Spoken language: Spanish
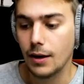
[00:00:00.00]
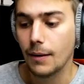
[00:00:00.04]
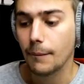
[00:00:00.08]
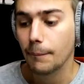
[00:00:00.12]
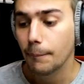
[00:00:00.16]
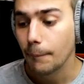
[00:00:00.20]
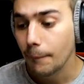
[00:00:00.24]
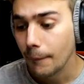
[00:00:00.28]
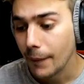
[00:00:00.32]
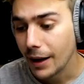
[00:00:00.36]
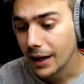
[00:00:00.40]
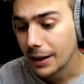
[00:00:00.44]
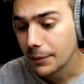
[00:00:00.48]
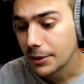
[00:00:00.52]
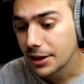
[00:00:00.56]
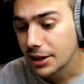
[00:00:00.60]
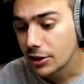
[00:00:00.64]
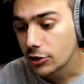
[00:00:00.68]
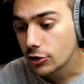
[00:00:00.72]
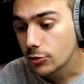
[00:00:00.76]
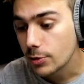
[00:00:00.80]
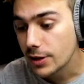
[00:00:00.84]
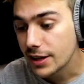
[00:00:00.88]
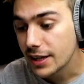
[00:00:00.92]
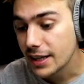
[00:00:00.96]
Vale,
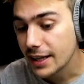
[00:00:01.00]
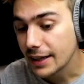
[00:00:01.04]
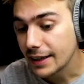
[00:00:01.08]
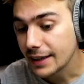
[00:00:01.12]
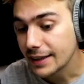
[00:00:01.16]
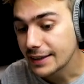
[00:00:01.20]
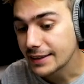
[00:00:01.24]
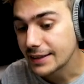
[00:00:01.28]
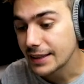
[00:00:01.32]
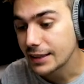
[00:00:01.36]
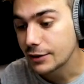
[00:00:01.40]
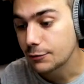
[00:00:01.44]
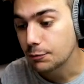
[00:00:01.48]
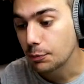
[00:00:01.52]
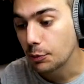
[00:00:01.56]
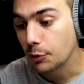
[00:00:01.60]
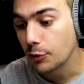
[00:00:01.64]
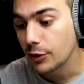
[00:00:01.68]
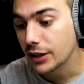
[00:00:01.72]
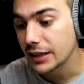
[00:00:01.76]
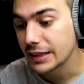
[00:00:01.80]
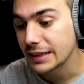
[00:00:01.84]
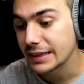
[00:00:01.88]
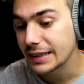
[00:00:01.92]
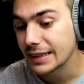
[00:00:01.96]
vídeos viciadas
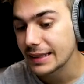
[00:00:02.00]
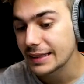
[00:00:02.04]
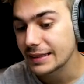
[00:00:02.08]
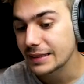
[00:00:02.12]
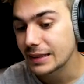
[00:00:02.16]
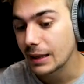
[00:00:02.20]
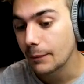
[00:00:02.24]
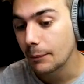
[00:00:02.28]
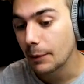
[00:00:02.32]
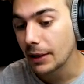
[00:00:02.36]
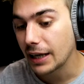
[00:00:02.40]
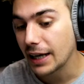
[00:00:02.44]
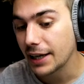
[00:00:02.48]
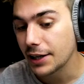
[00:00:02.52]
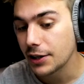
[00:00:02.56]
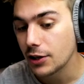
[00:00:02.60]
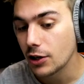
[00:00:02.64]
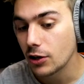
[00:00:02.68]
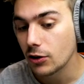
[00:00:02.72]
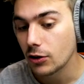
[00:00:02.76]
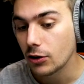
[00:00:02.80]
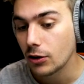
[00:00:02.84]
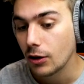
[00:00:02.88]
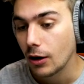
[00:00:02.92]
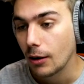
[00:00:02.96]
después de este
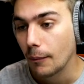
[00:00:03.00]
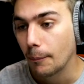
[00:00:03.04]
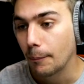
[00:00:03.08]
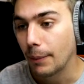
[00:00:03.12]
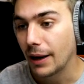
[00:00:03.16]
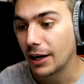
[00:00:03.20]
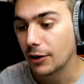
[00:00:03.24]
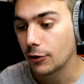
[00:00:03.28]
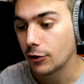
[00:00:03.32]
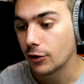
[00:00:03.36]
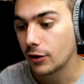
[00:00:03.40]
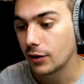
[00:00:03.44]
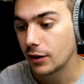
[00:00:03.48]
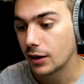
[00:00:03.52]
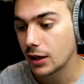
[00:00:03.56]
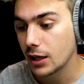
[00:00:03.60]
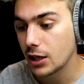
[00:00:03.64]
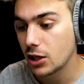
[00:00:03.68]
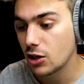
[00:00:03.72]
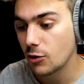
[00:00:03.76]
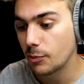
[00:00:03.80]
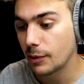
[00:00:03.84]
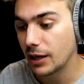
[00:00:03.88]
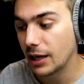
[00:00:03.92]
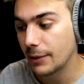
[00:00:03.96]
pequeño
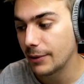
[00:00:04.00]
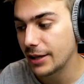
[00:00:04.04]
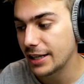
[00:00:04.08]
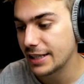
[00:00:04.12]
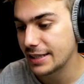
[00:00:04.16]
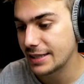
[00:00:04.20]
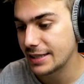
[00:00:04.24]
paroncillo para ver